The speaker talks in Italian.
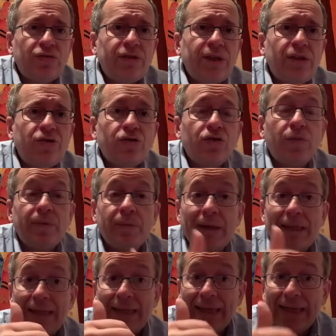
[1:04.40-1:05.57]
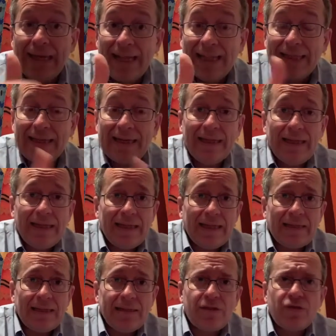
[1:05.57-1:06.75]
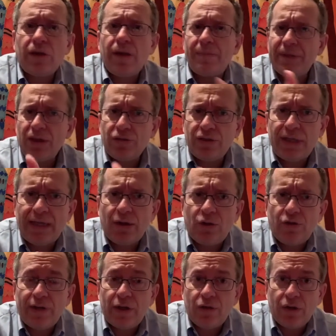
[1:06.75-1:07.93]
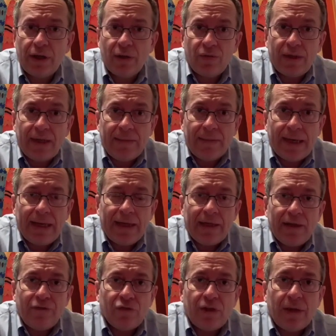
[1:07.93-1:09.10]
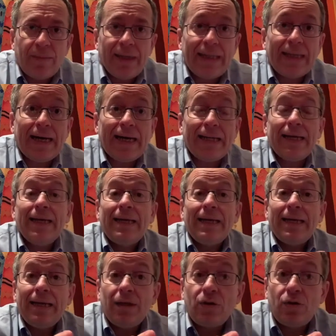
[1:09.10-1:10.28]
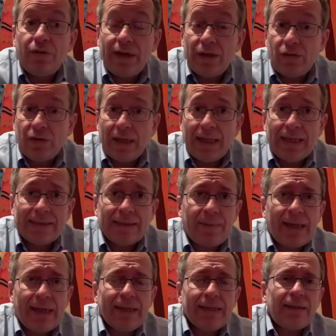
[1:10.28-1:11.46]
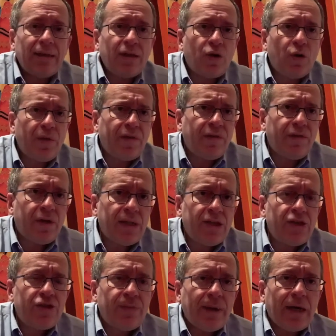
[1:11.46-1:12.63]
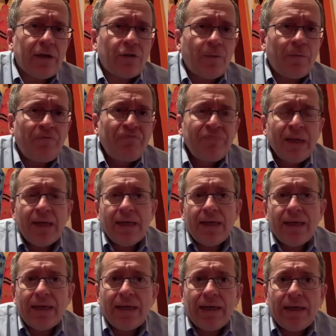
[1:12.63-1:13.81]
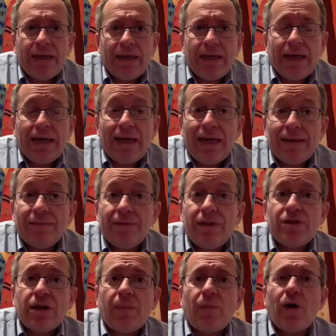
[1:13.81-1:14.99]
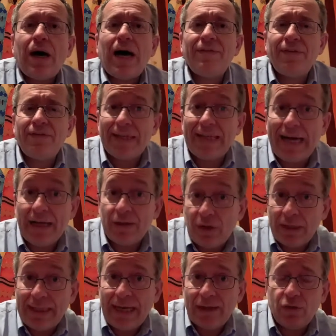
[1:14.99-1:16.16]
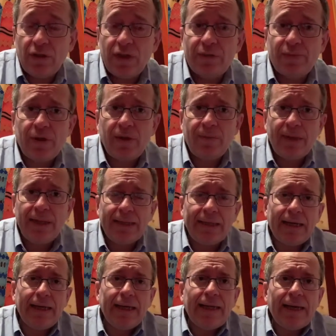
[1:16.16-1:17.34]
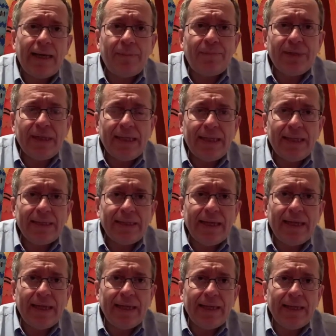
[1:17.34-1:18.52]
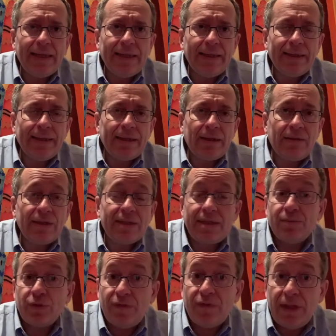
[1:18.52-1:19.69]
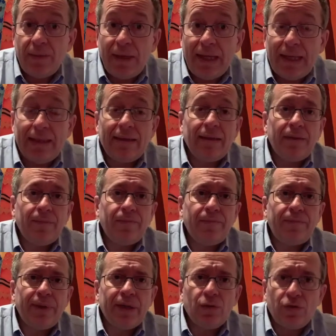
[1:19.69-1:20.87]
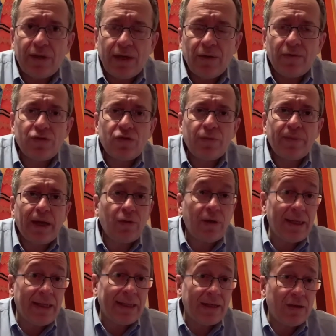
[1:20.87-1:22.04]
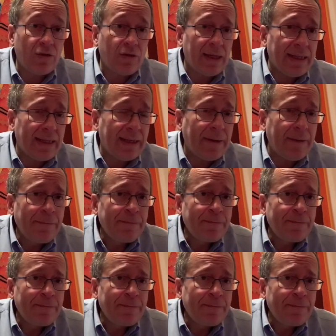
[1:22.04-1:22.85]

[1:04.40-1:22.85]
ordine del giorno per mantenere alta la tensione, per ricordare al governo che è un tema fondamentale. Il governo, dall'altra parte, come avevo anticipato, eh, diciamo, aveva dato, ha dato disponibilità a prendere eh, questi provvedimenti per adottare questo piano all'interno del,